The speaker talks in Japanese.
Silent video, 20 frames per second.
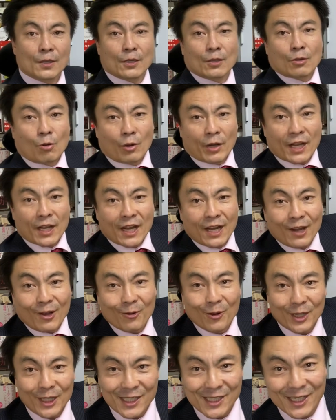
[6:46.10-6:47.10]
これが
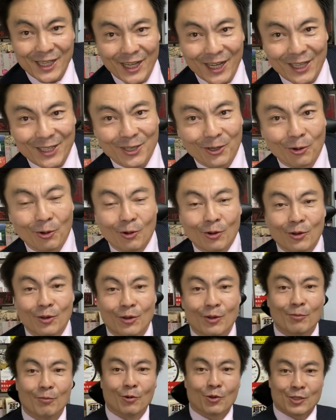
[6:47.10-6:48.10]
私が今
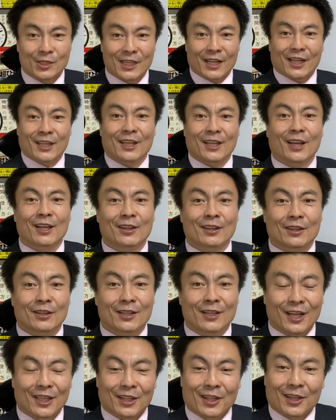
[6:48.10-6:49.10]
日申し上げた
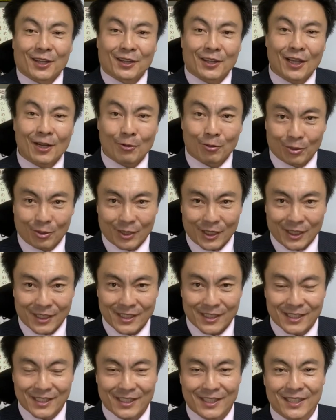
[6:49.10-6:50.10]
かったことです。